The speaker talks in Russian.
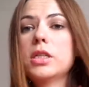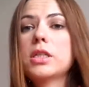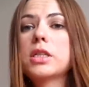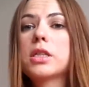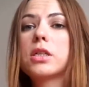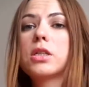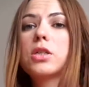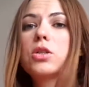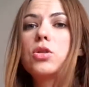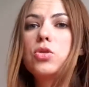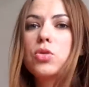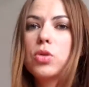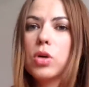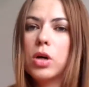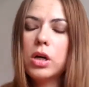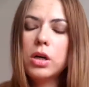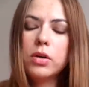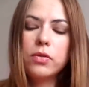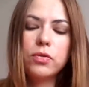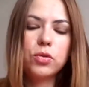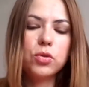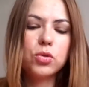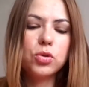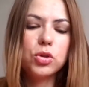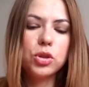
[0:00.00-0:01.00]
из аксессуаров
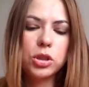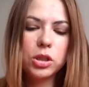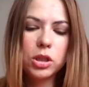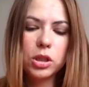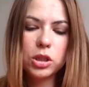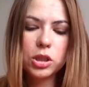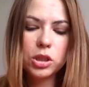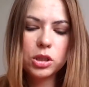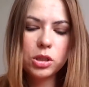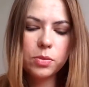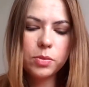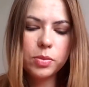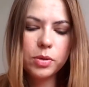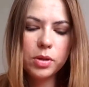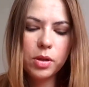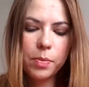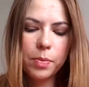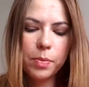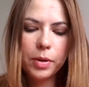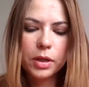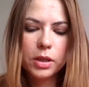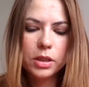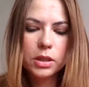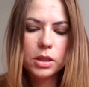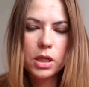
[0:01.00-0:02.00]
тоже также забыла
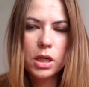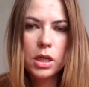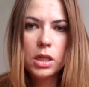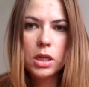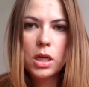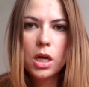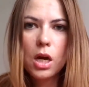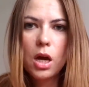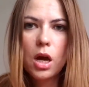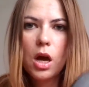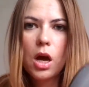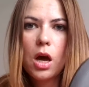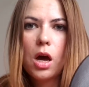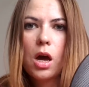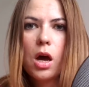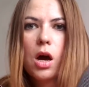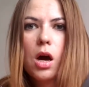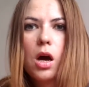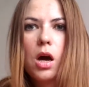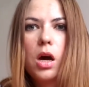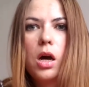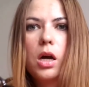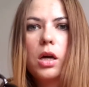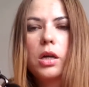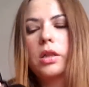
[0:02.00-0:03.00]
показать.
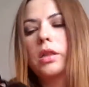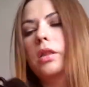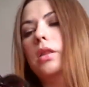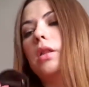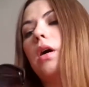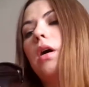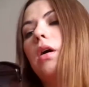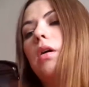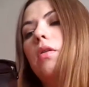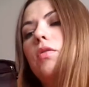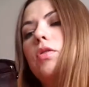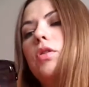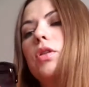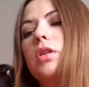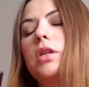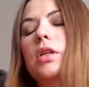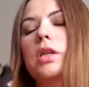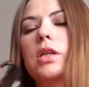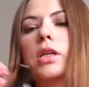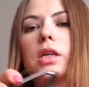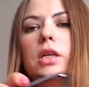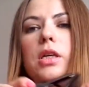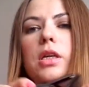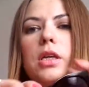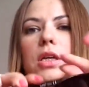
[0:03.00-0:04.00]
Это вот
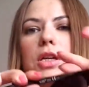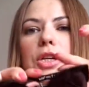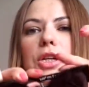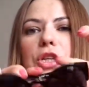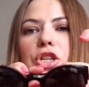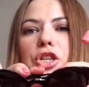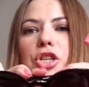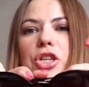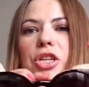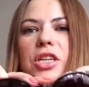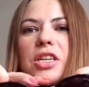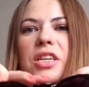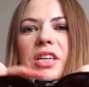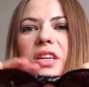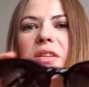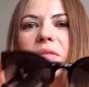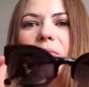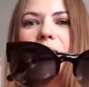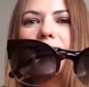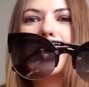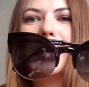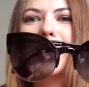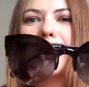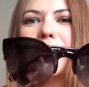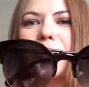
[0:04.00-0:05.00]
такие очки,
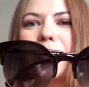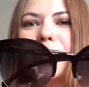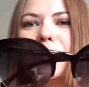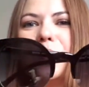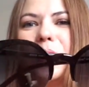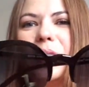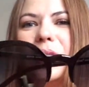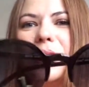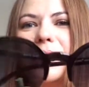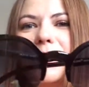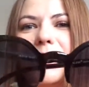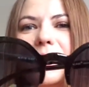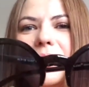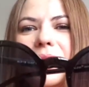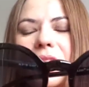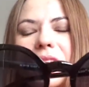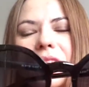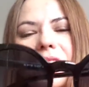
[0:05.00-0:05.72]
мои любимые,